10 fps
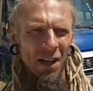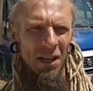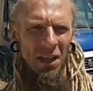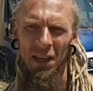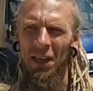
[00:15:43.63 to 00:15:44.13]

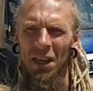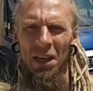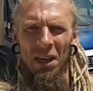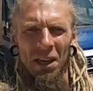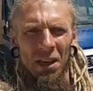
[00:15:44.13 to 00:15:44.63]

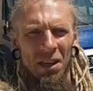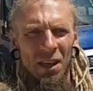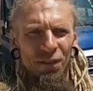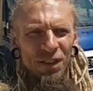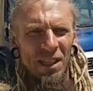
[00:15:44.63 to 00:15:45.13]
И
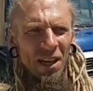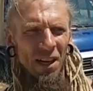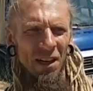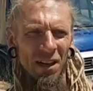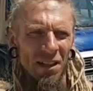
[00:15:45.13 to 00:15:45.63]
не всех
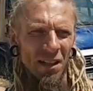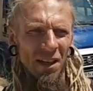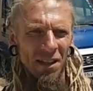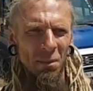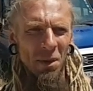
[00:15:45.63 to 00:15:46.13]
э,
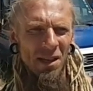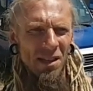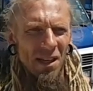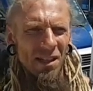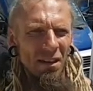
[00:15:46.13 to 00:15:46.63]
это
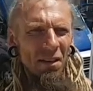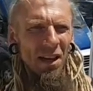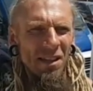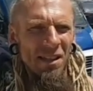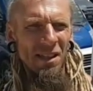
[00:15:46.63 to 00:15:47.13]
место
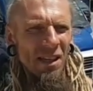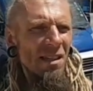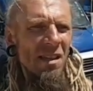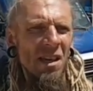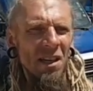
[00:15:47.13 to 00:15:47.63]
оставляет здесь,
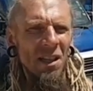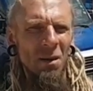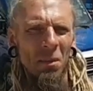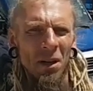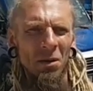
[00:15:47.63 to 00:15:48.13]

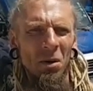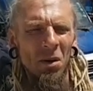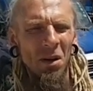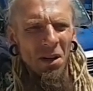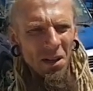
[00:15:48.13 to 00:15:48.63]
некоторым
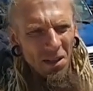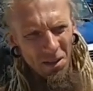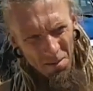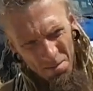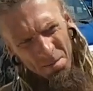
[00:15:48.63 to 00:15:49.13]
оно
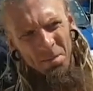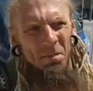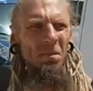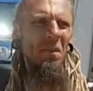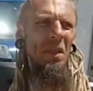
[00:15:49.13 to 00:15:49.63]

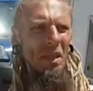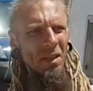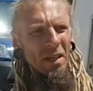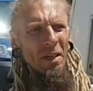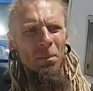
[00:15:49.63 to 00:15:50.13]

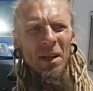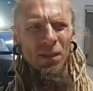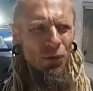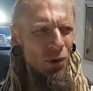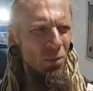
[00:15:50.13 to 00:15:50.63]
э,
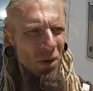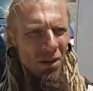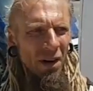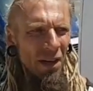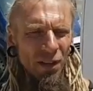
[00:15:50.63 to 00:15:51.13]
по-своему
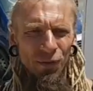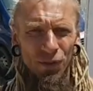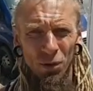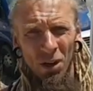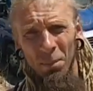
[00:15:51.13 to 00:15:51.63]
говорит,
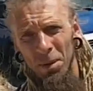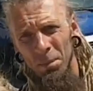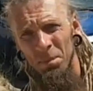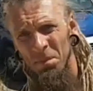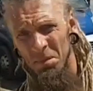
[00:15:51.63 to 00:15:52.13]
все как бы,
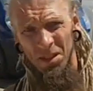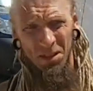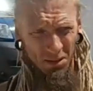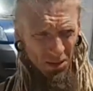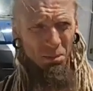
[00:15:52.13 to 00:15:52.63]

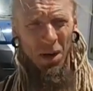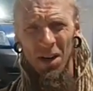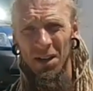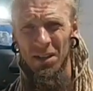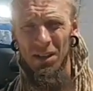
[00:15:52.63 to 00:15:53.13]

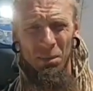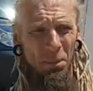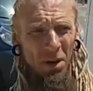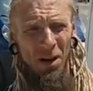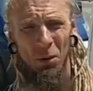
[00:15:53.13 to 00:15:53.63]
пора, тебе
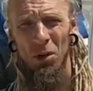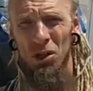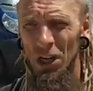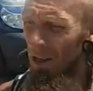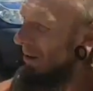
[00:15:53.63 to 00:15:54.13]
пора,
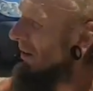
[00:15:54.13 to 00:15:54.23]
уезжай.